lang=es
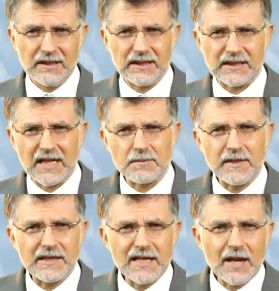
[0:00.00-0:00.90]
de
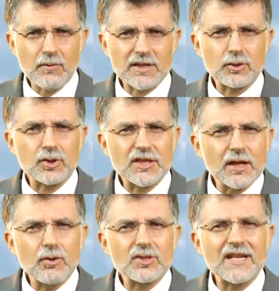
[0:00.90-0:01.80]
transmitir a nuestros
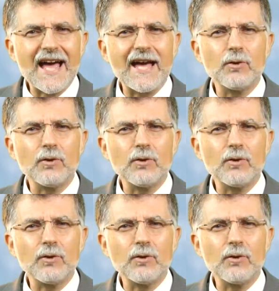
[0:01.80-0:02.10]
hijos la